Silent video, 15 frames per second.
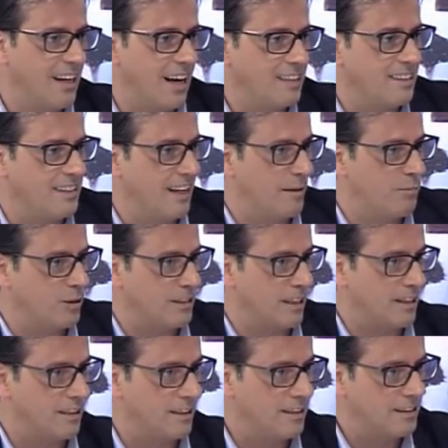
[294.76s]
allí en la
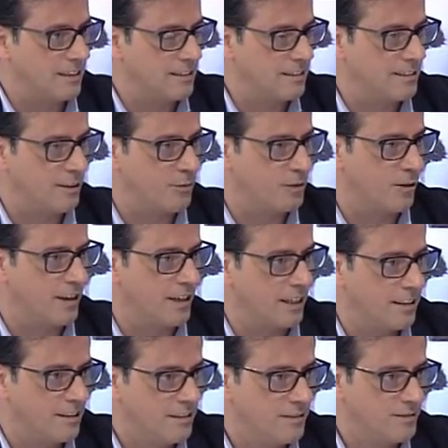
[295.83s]
puerta del, circuito de Jerez, ¿no?